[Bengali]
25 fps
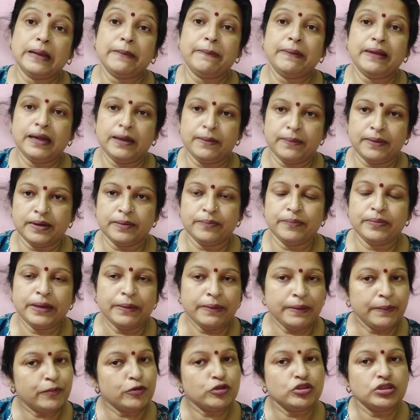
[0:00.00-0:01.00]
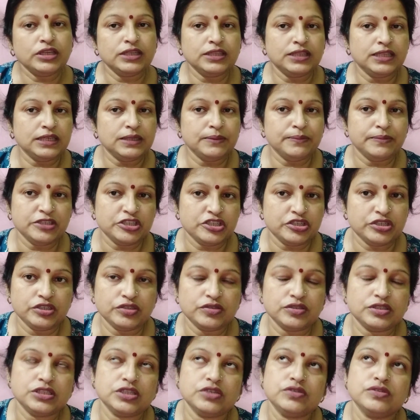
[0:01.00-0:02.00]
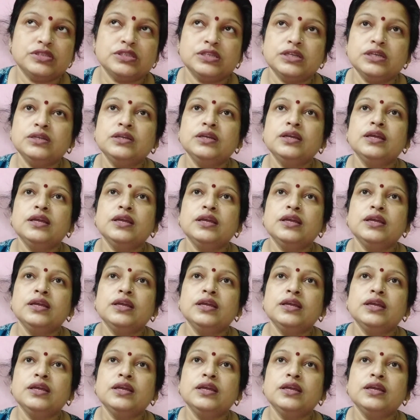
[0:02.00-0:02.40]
ফেলবার এবার প্রত্যেক দিনই বৃষ্টি হচ্ছে হচ্ছে